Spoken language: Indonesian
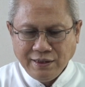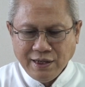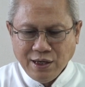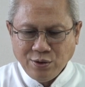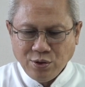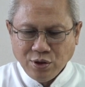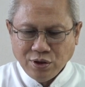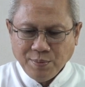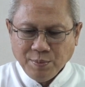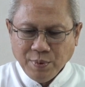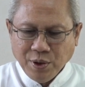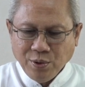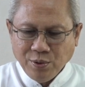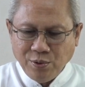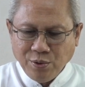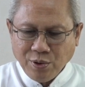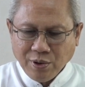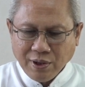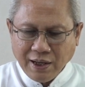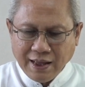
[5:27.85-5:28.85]
Yesus
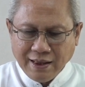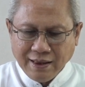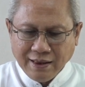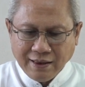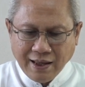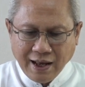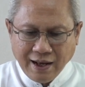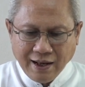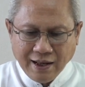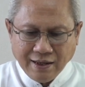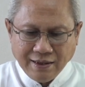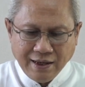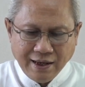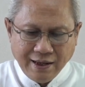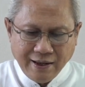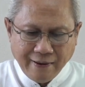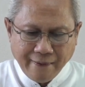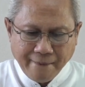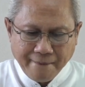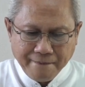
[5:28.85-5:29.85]
mengulurkan
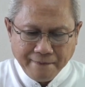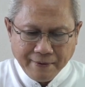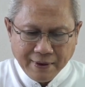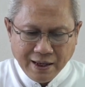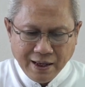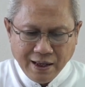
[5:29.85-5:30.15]
tangannya,